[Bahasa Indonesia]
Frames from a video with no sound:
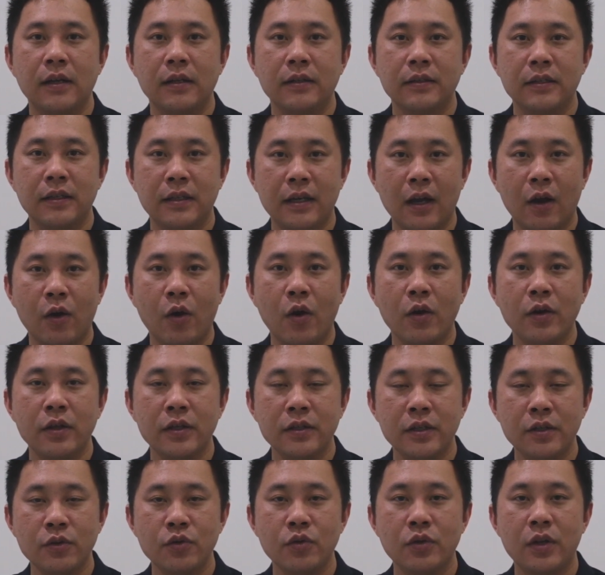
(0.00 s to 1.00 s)
Jika
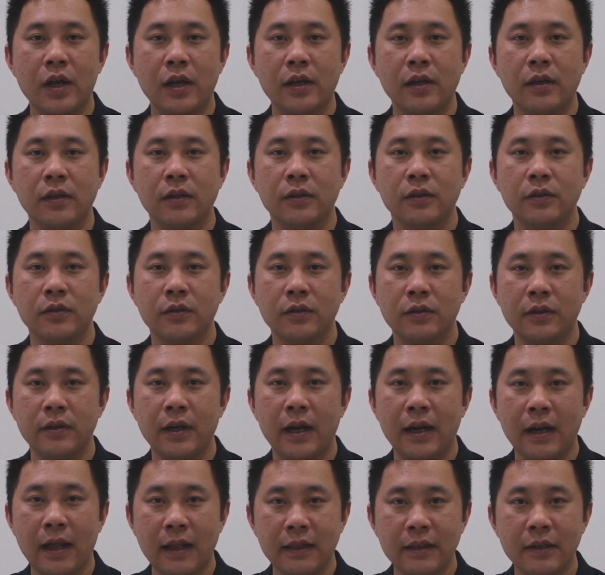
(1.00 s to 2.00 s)
kondisi sudah
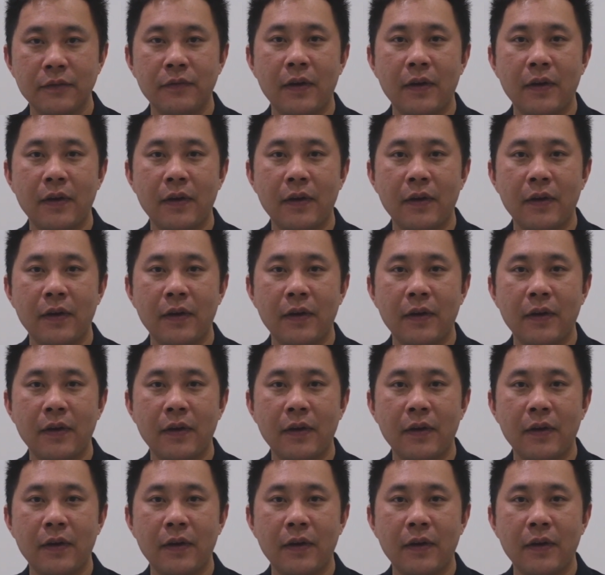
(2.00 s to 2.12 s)
relatif